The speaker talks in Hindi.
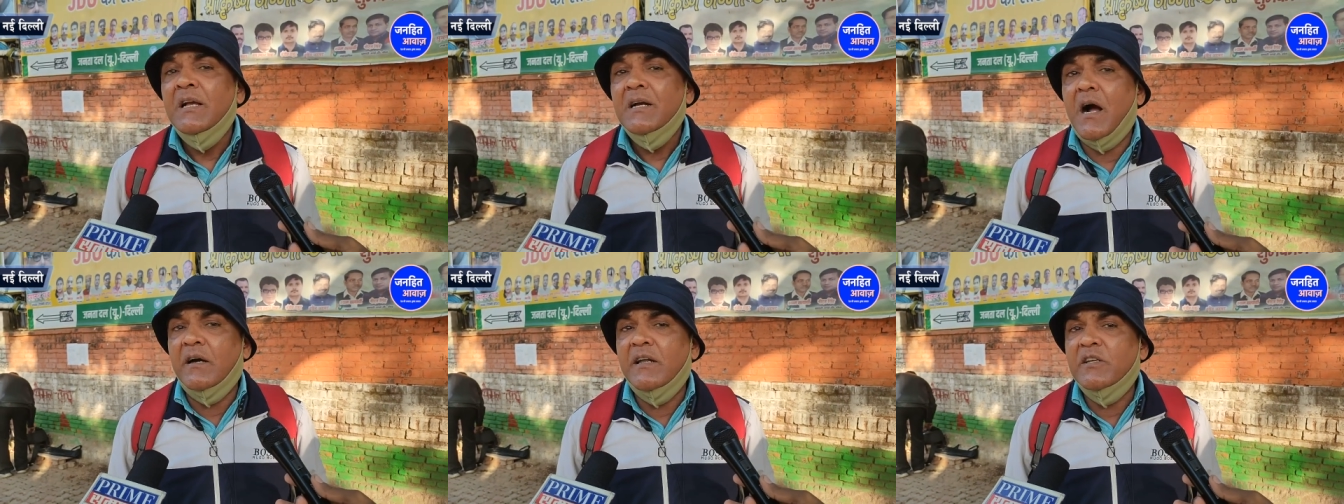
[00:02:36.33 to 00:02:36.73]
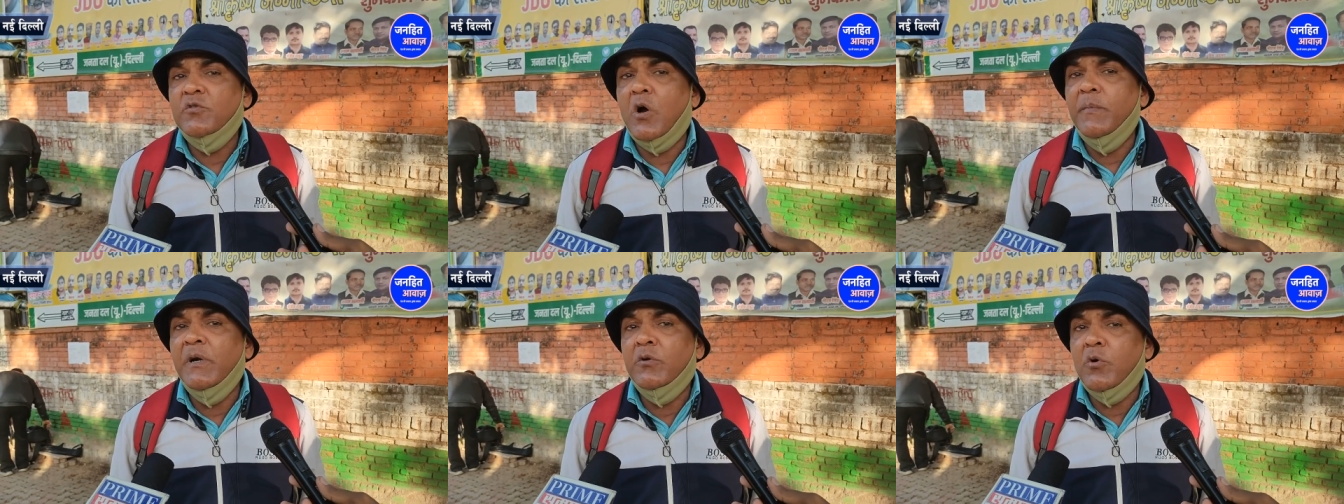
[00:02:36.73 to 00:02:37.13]
कांग्रेस
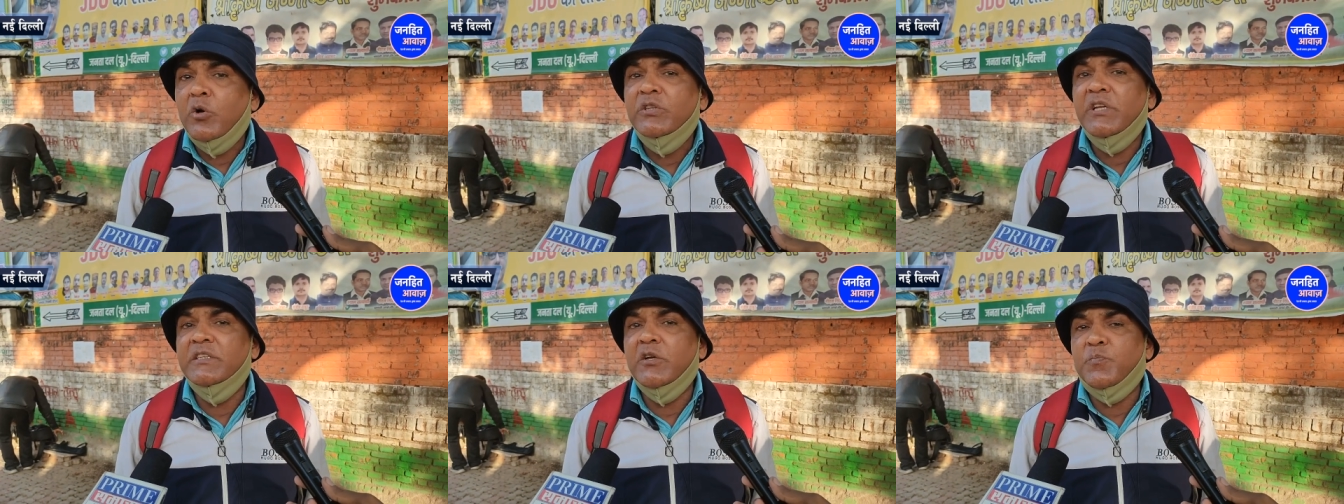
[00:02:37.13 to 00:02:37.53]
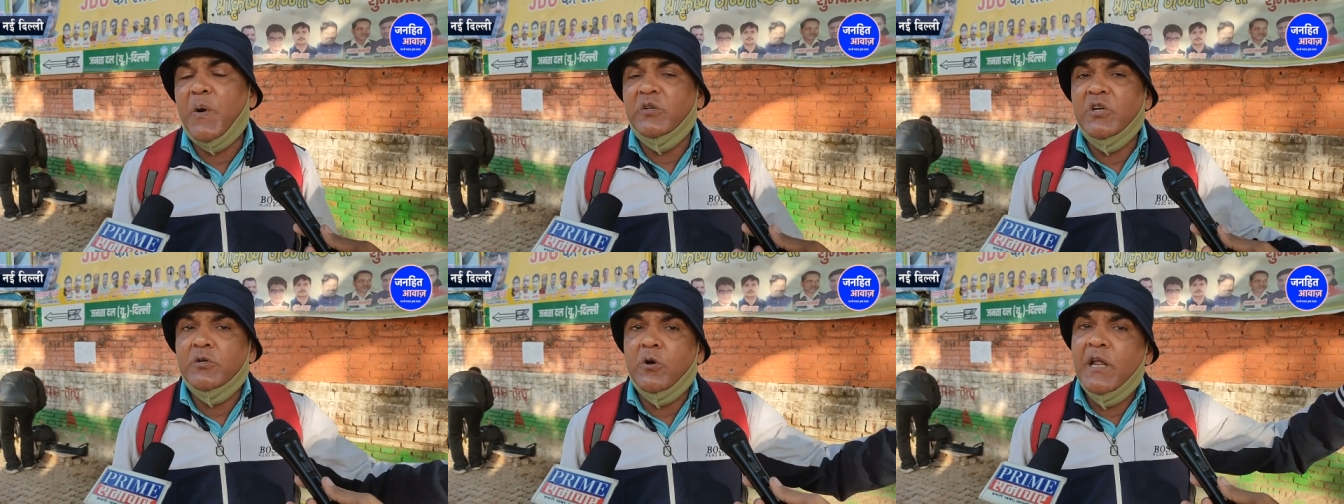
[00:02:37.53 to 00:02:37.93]
गवर्नमेंट रोक दी थी उस
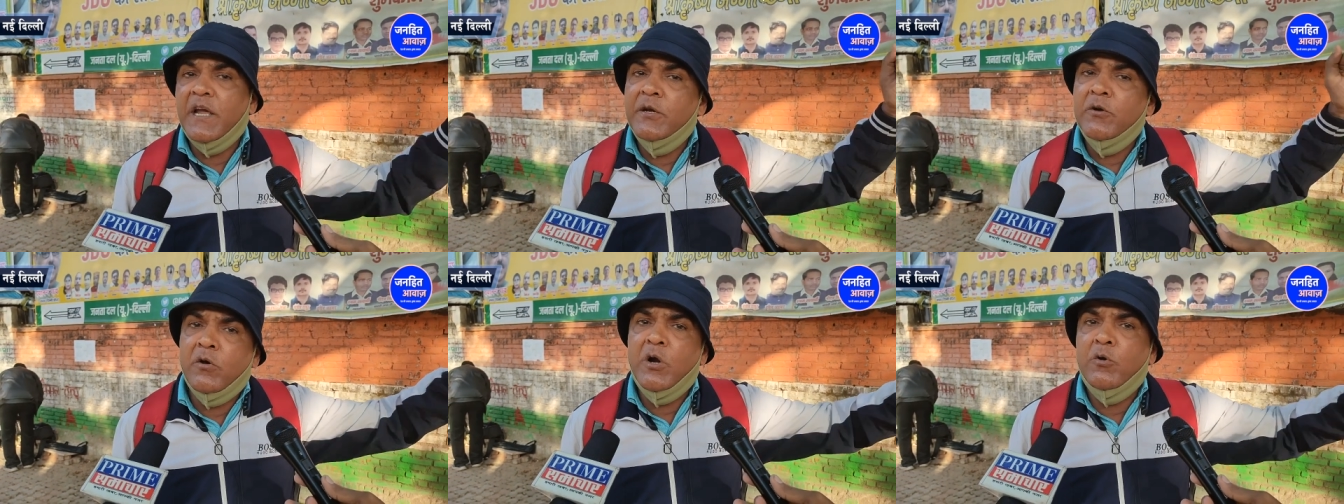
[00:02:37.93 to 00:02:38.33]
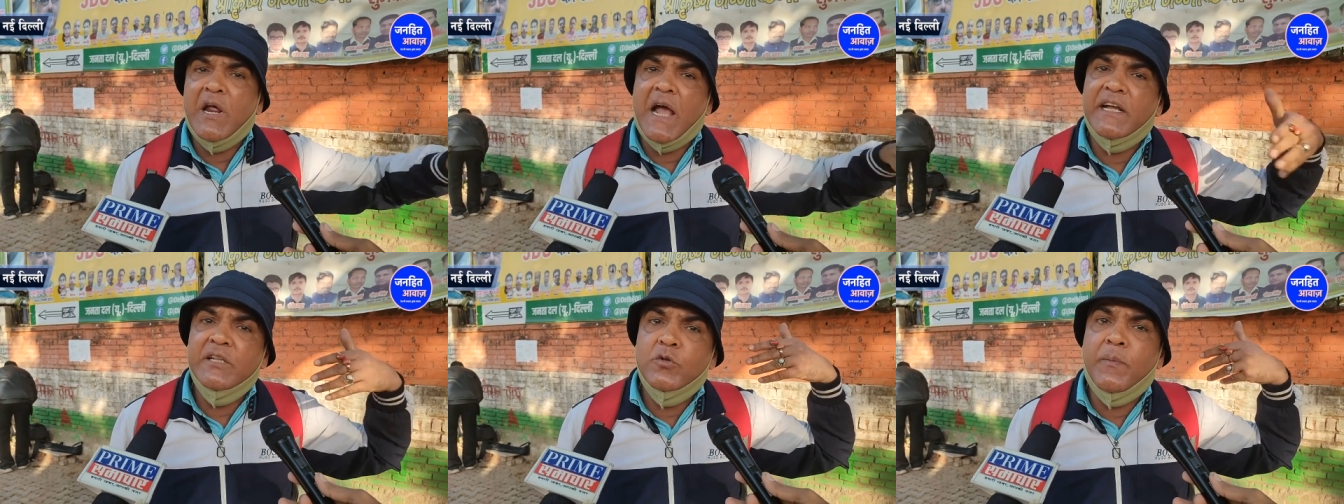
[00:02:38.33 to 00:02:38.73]
प्रोजेक्ट को लेकिन इन्होंने
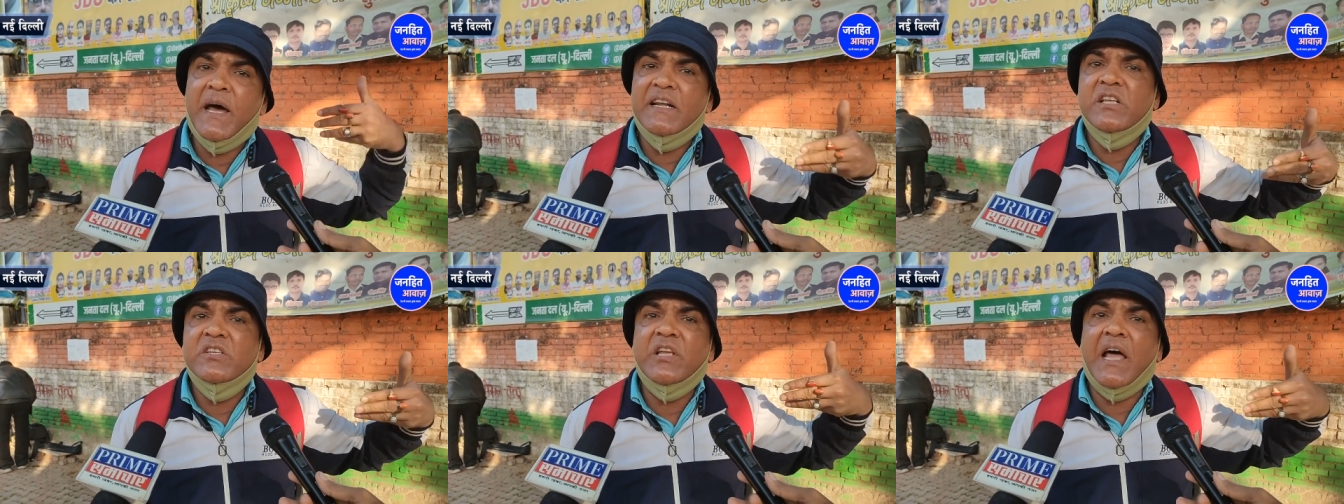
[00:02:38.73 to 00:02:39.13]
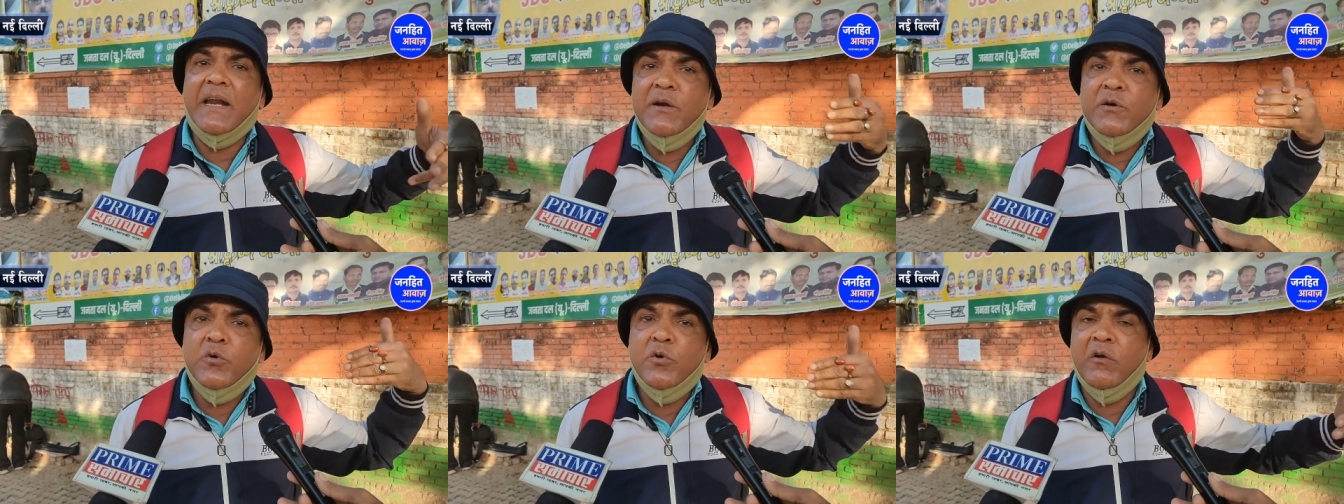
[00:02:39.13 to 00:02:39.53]
उठा के दोबारा से
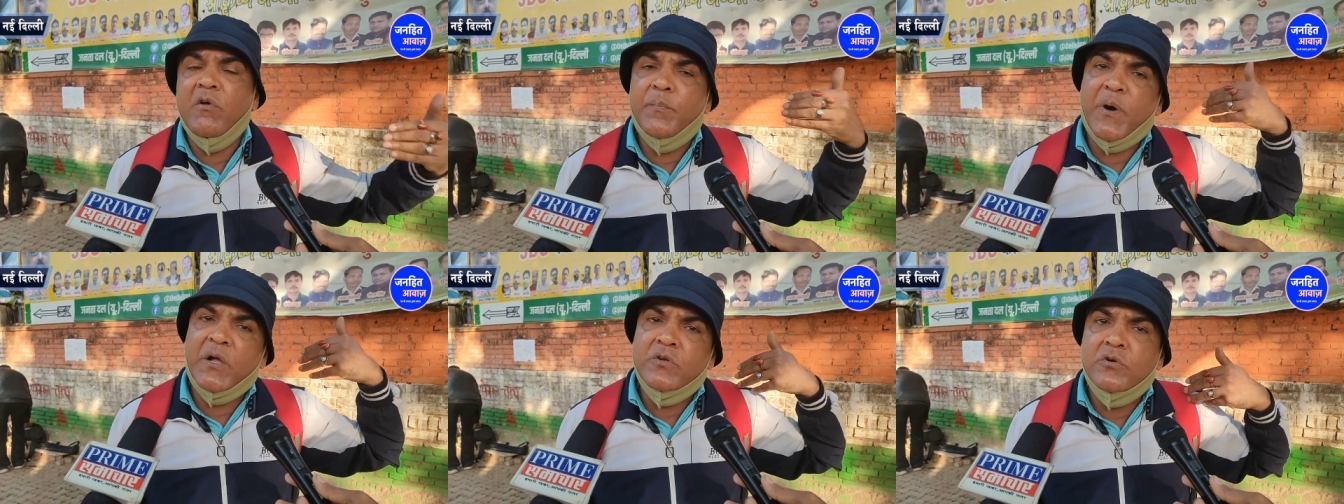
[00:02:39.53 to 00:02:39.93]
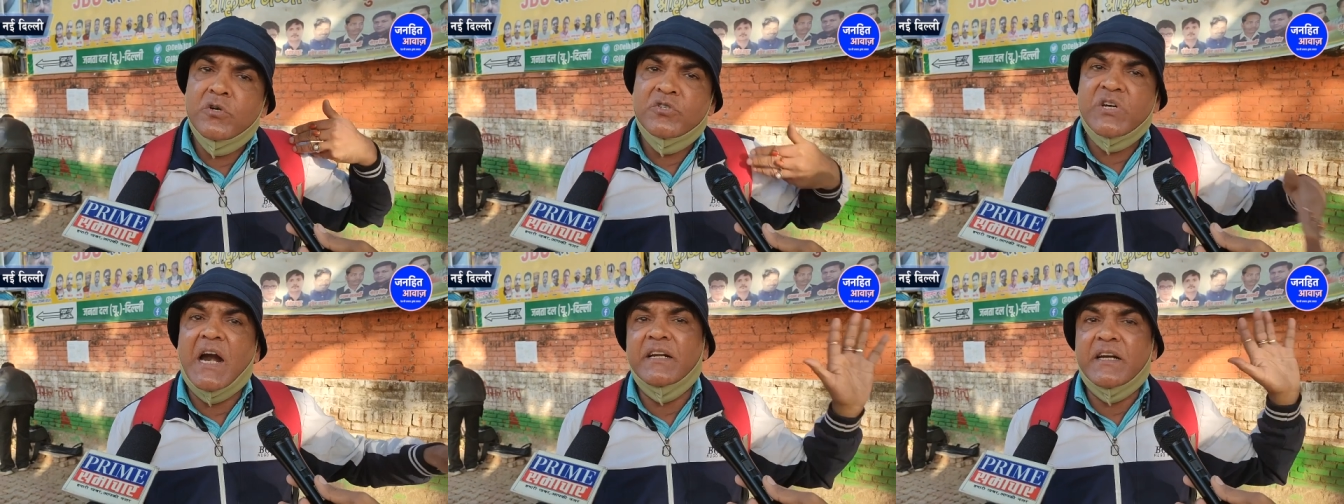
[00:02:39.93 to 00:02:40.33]
सारे रुके हुए प्रोजेक्ट को
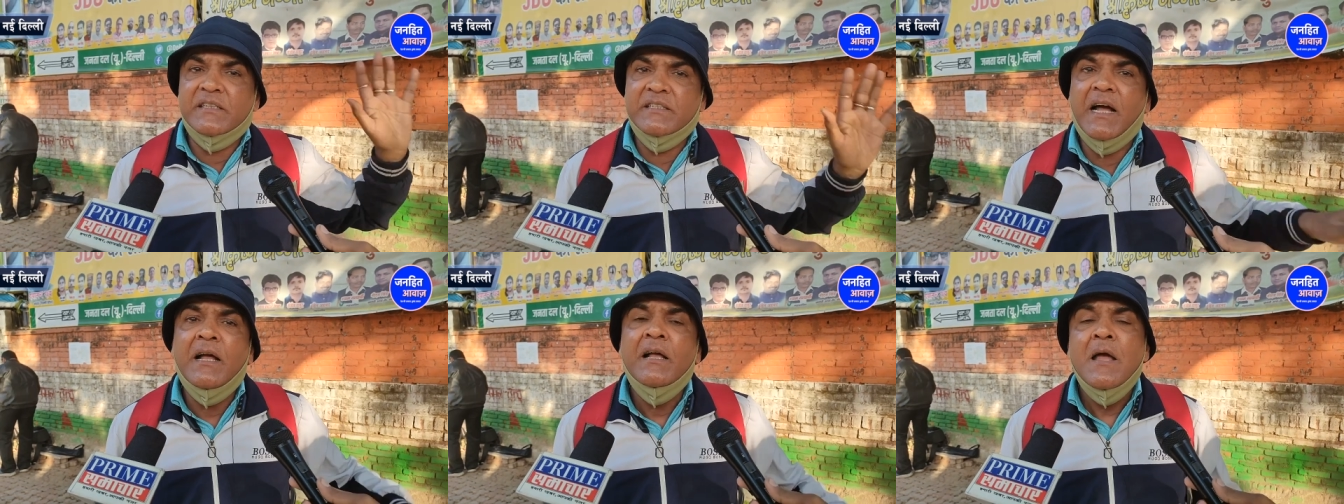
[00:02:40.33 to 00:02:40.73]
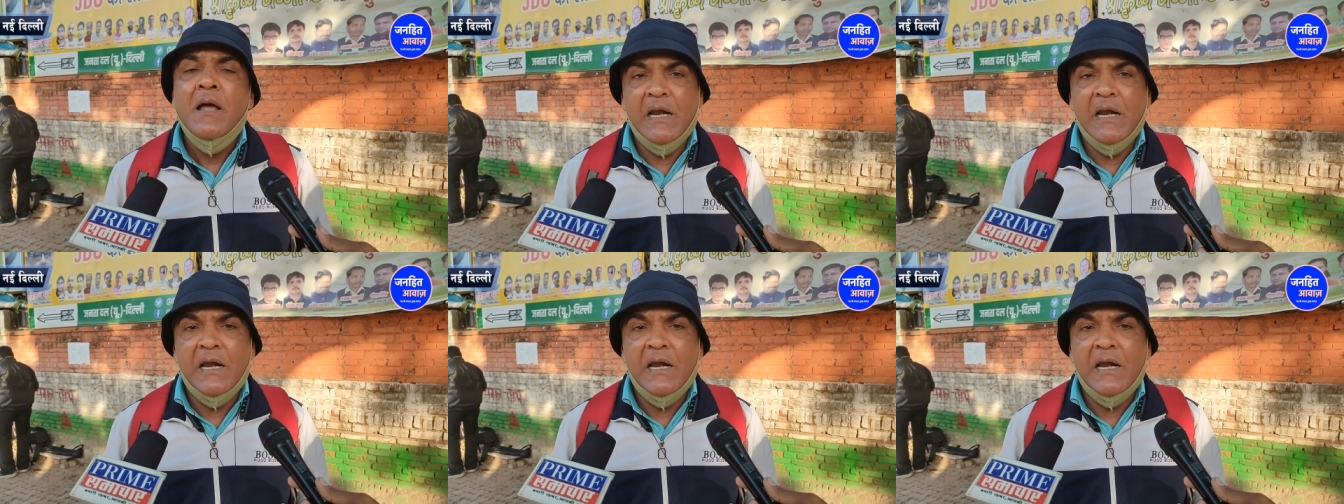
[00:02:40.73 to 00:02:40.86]
स्टार्ट कर दिया